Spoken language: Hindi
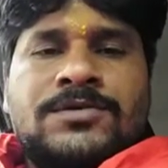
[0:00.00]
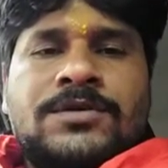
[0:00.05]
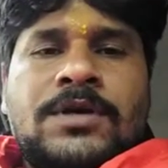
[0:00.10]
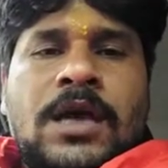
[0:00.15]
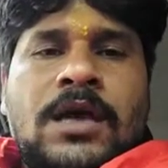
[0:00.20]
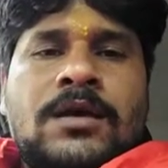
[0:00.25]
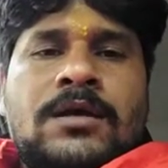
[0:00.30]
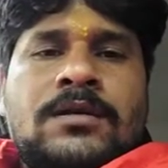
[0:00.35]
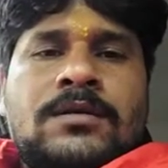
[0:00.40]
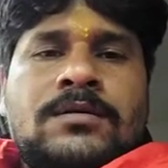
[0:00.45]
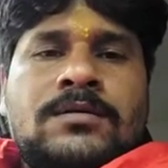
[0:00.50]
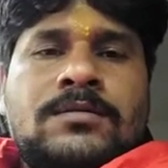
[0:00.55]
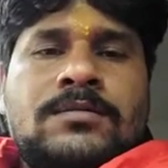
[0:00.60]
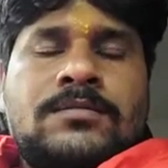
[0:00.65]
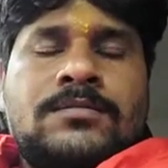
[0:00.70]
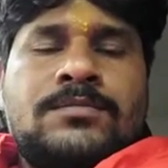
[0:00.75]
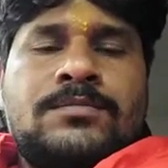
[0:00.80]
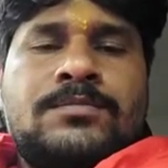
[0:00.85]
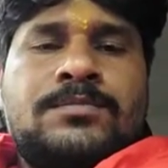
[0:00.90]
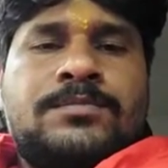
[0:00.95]
शैल
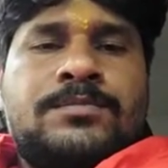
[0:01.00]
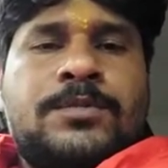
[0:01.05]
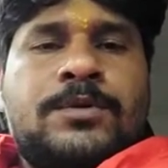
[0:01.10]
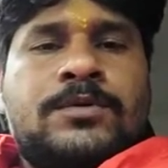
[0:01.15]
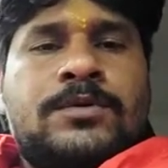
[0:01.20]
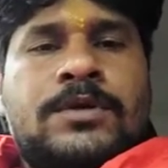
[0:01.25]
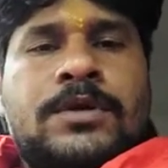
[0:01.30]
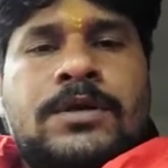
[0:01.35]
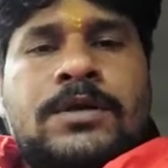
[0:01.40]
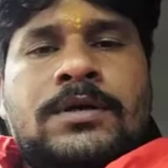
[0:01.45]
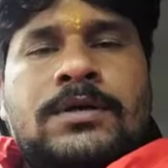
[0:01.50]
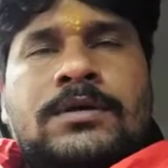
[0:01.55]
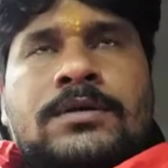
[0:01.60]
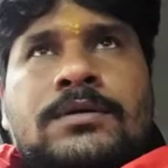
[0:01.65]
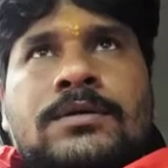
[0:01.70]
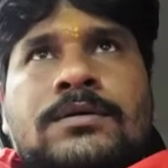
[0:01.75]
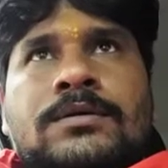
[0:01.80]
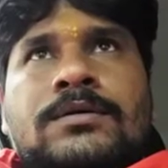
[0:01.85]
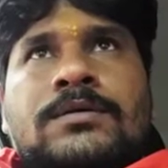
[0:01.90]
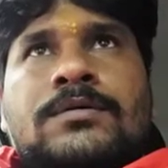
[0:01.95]
पुत्री
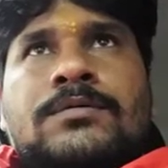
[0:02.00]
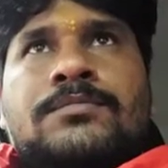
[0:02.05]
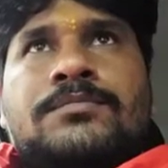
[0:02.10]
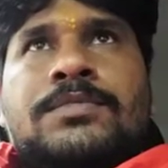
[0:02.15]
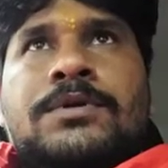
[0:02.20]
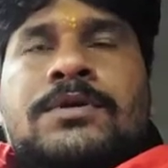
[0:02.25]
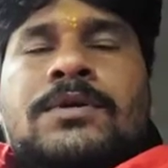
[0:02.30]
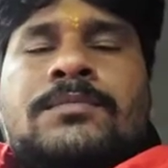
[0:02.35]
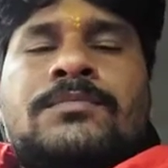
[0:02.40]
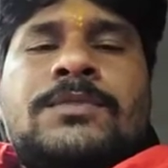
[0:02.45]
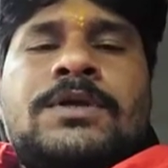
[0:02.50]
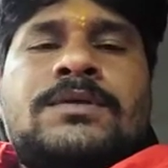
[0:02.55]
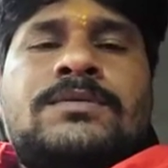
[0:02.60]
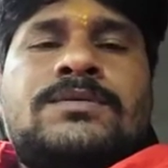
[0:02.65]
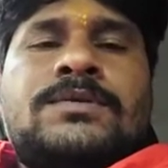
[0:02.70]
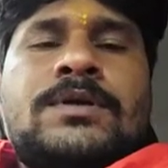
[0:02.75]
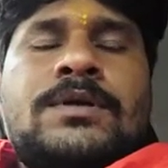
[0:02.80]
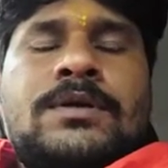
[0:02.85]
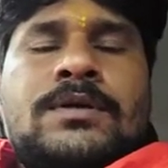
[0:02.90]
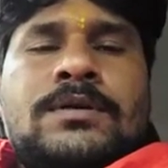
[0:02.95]
प्रथम दिन
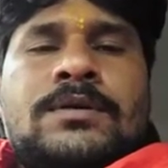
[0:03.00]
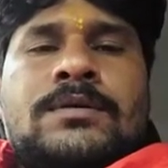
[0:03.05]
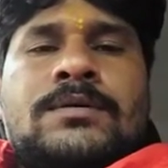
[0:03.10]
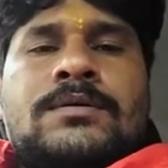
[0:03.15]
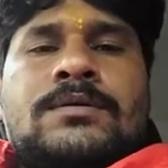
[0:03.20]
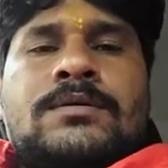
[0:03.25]
से